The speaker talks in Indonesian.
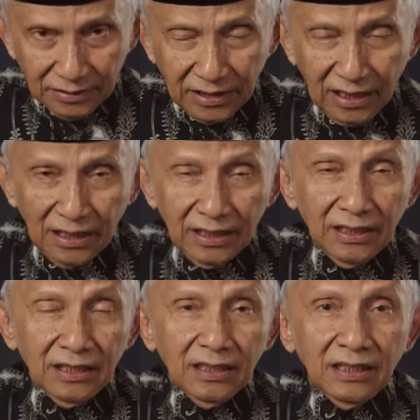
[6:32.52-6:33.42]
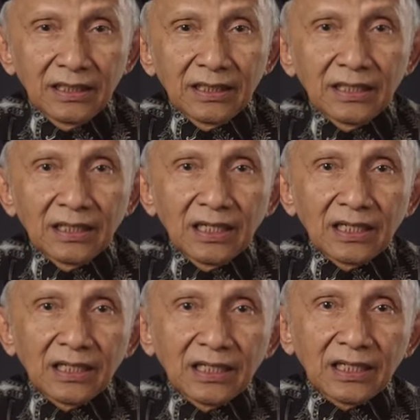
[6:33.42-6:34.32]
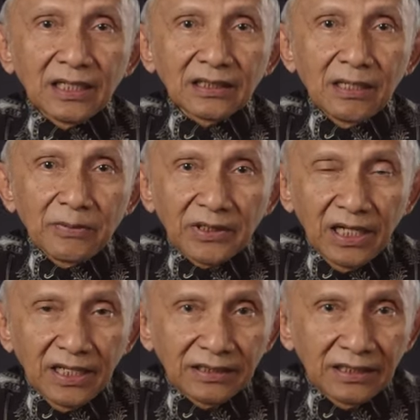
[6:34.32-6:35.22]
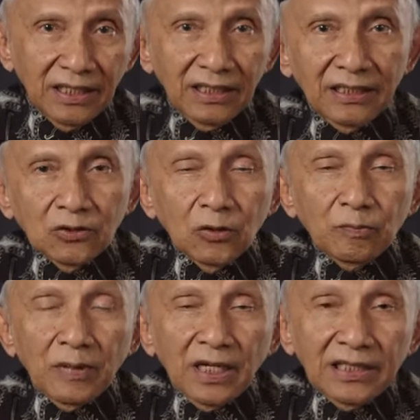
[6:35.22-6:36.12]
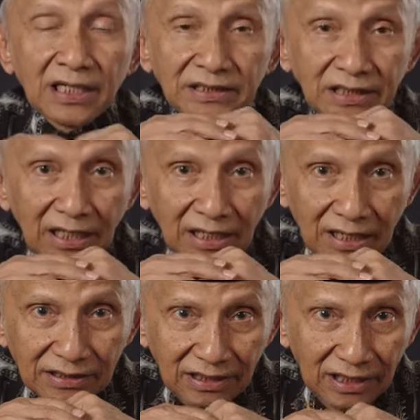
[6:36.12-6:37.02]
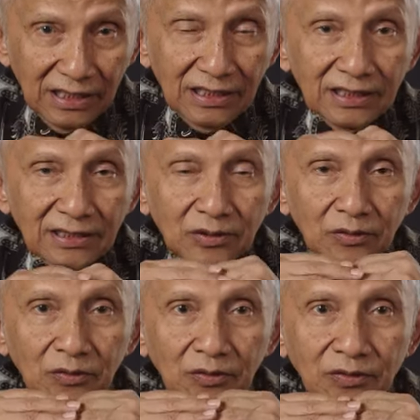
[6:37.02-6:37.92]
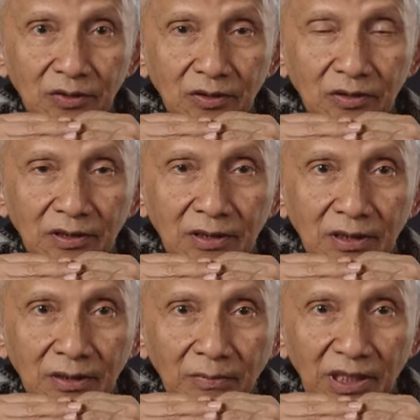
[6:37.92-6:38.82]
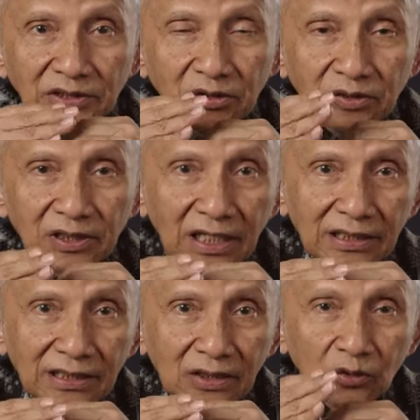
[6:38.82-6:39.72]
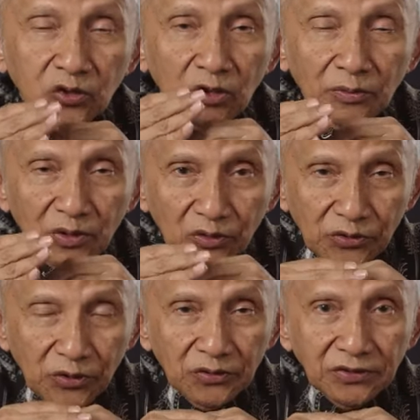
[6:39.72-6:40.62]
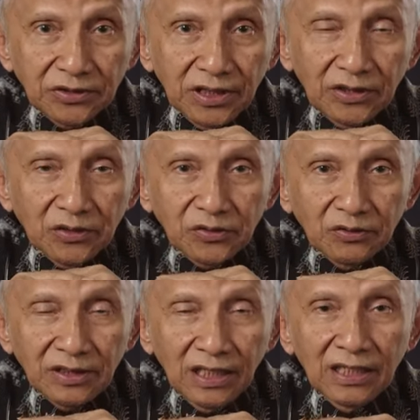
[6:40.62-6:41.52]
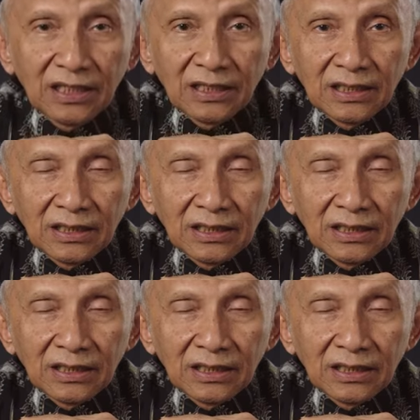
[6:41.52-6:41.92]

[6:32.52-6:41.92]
sekarang ini yang kita prihatin upaya Jakarta untuk melanjutkan otonomi khusus itu sudah